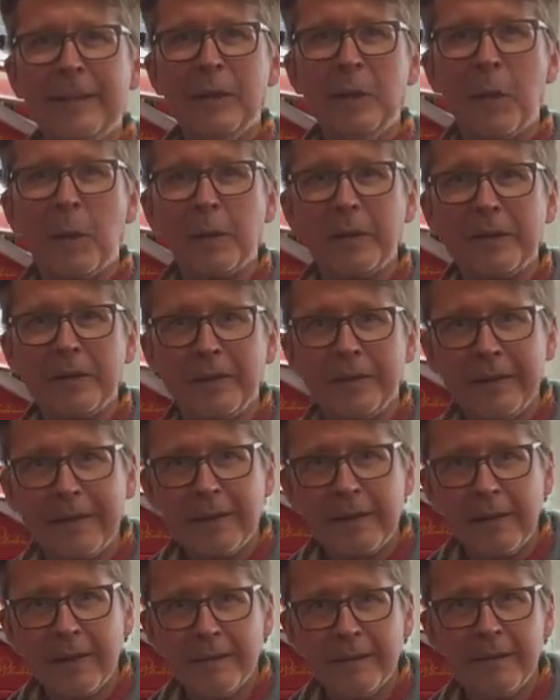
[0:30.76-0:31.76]
Und
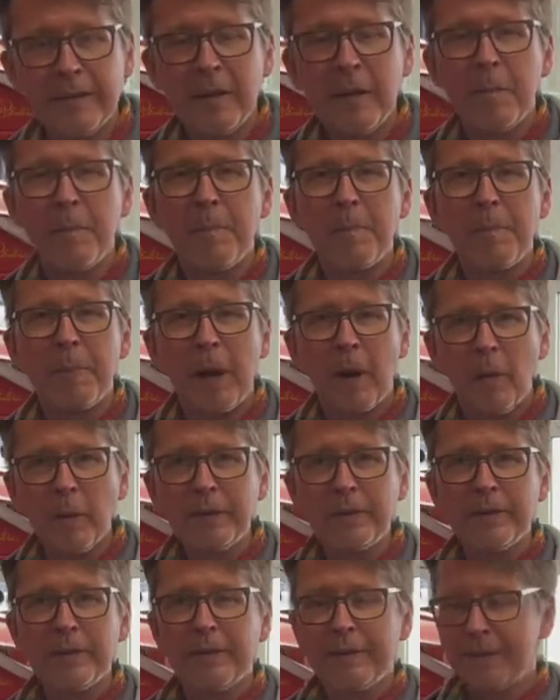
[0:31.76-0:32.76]
Niklas
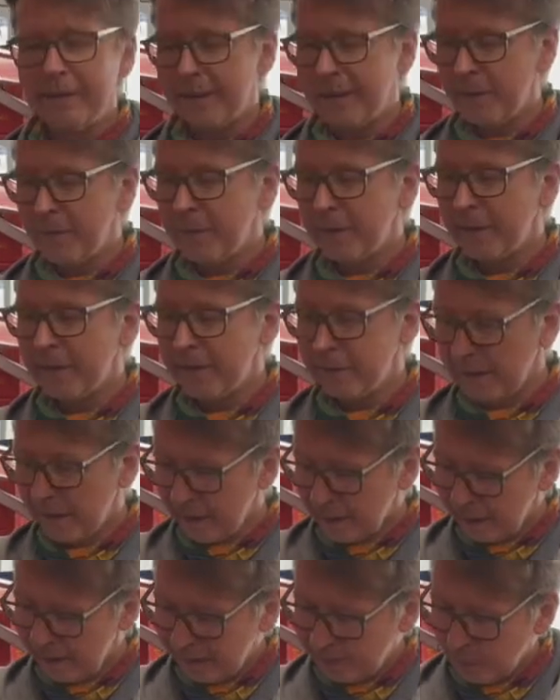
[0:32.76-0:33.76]
braut neben den
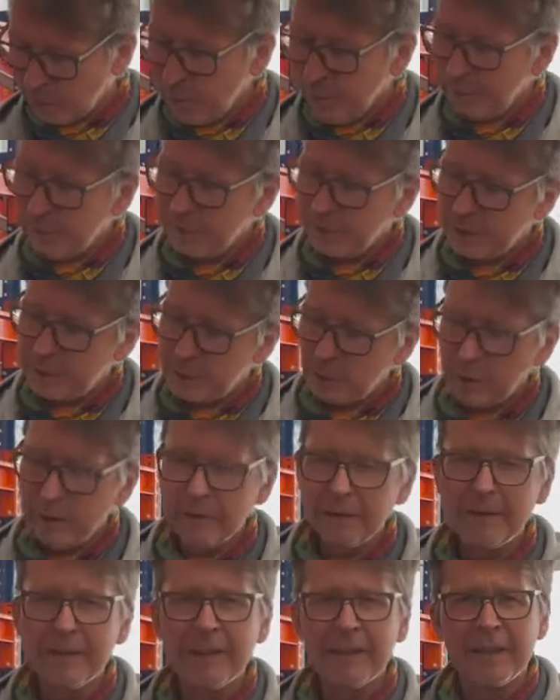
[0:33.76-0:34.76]
zwölf
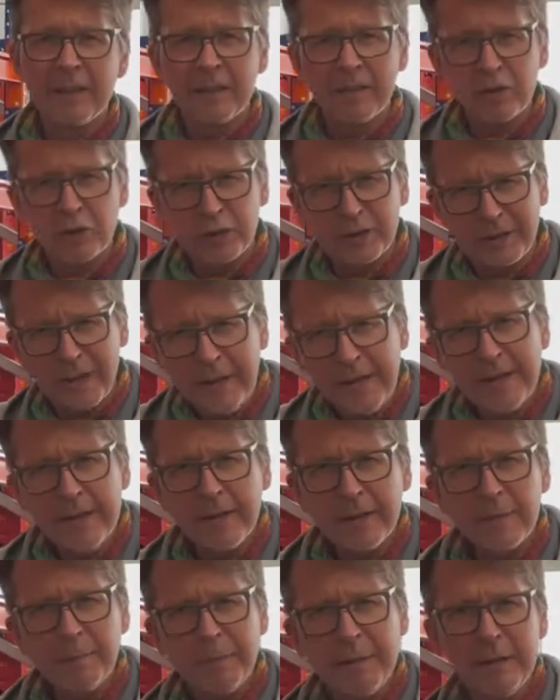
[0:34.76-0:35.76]
tollen
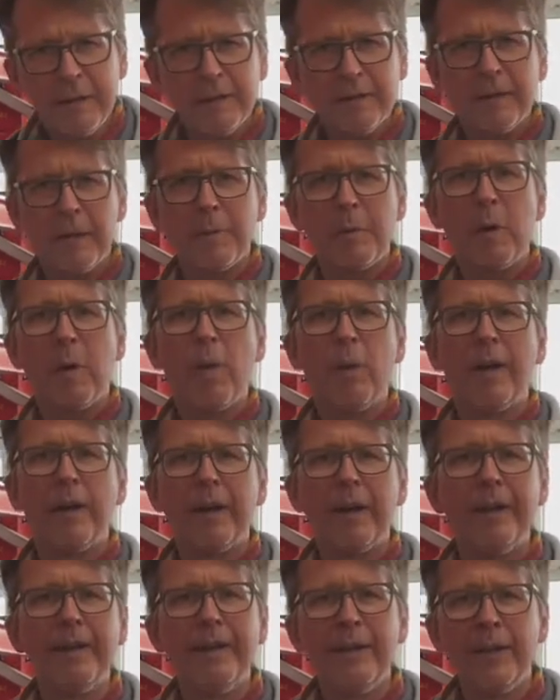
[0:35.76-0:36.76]
Standardbieren der
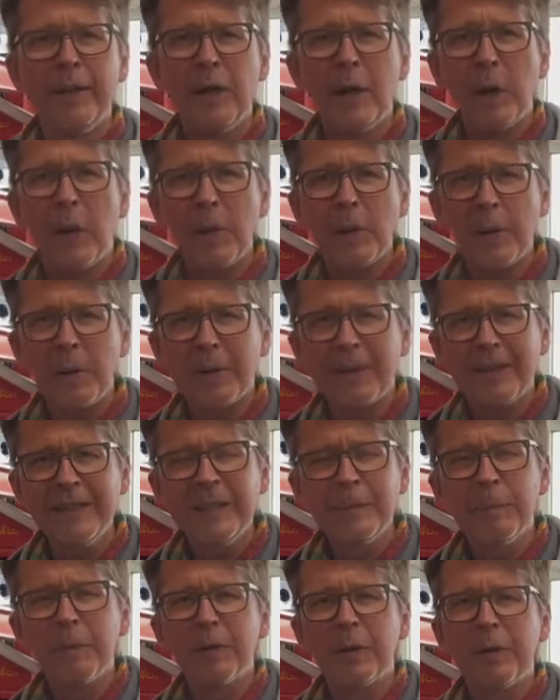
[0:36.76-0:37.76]
Brauerei auch noch
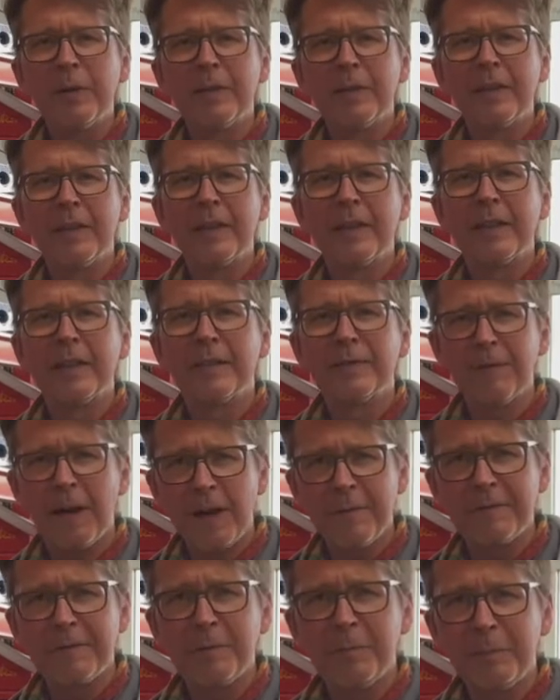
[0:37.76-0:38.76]
ganz besondere
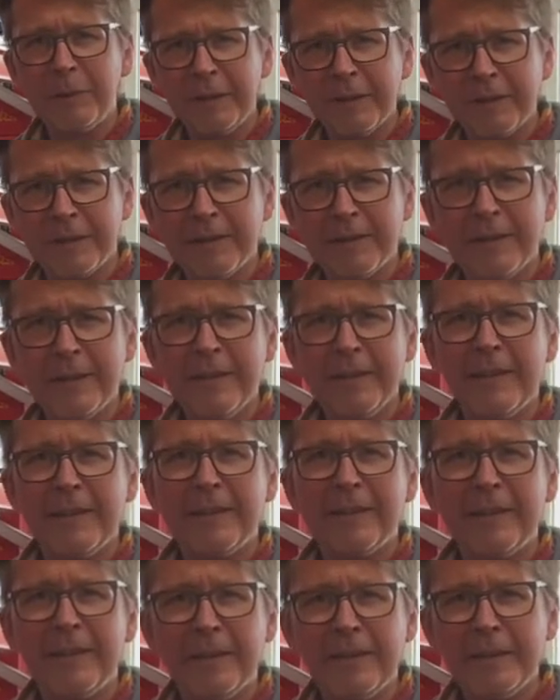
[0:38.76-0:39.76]
Craft-Biere,
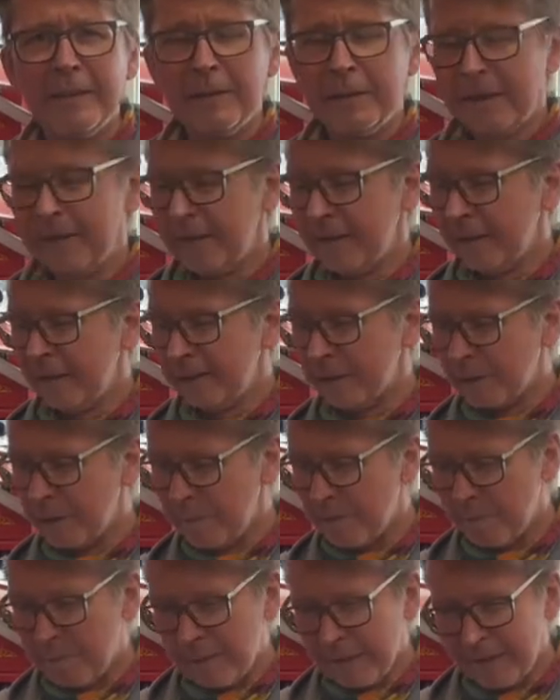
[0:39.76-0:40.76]
die äh,
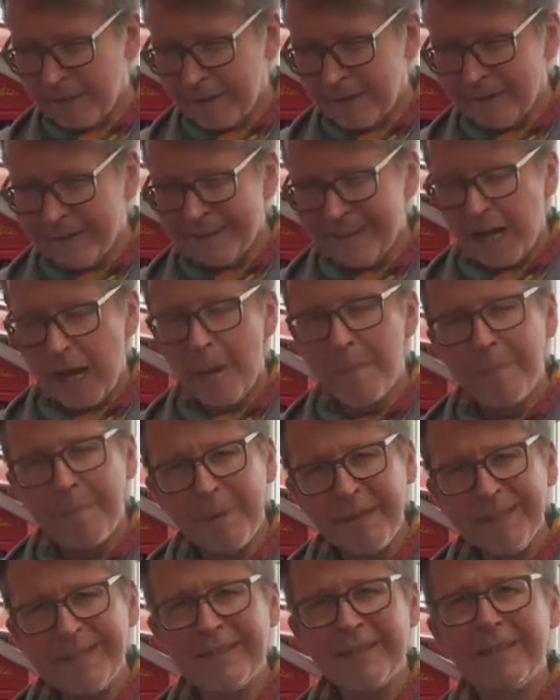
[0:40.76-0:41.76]
ihr am
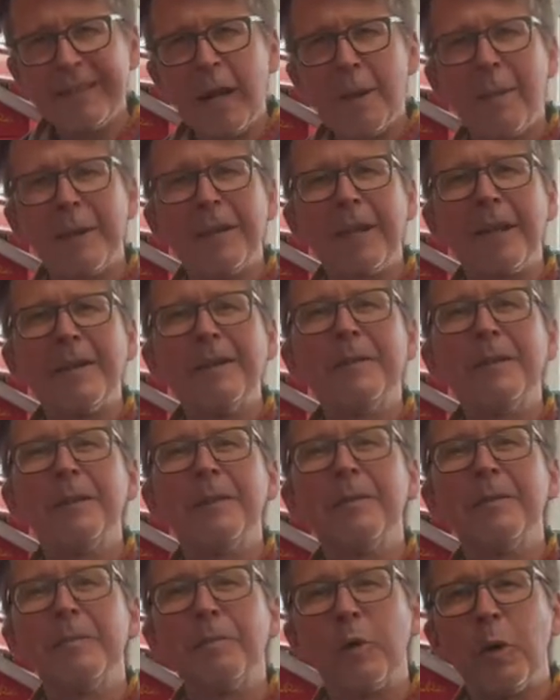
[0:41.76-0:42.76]
besten aber dann
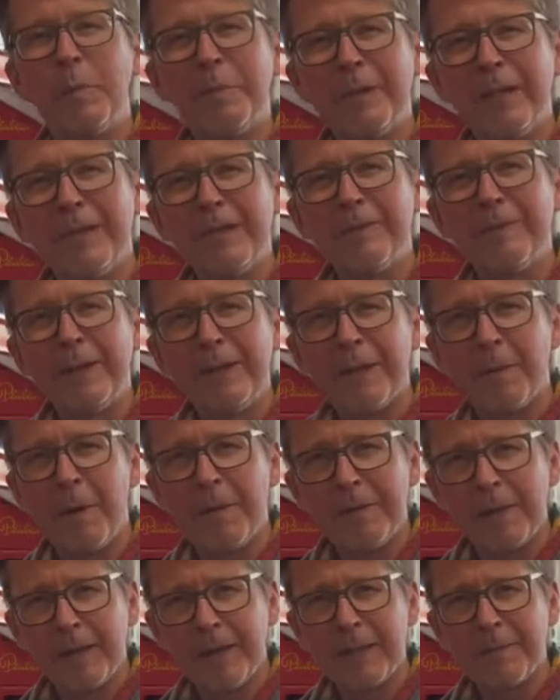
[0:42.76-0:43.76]
probiert, wenn ihr
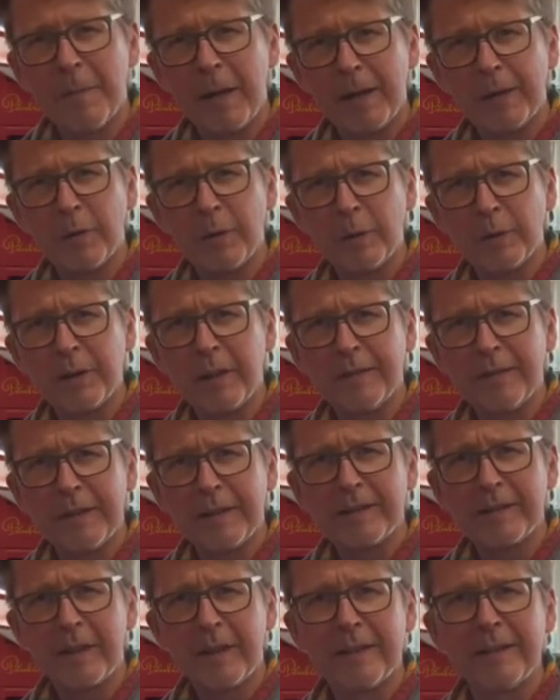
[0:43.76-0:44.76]
mal wirklich im Allgäu
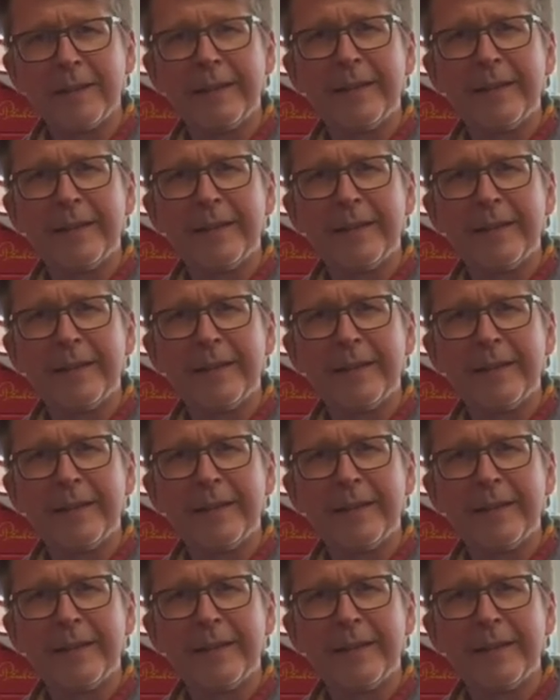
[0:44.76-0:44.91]
unterwegs seid,